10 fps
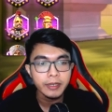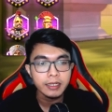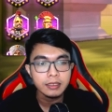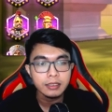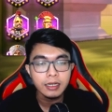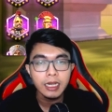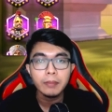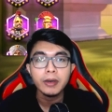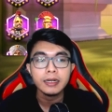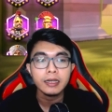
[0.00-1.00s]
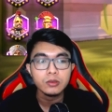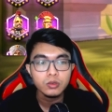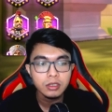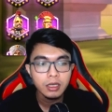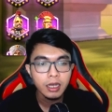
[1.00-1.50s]
vektornya
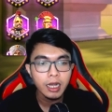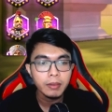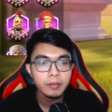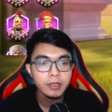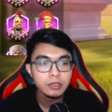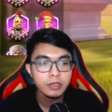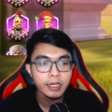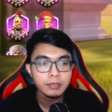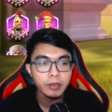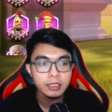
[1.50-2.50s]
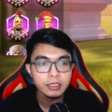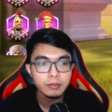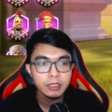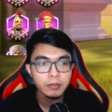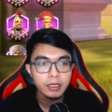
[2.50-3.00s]
800 apabila sudah
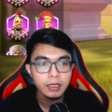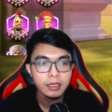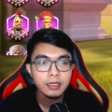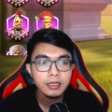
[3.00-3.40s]
expertise teman-teman ya.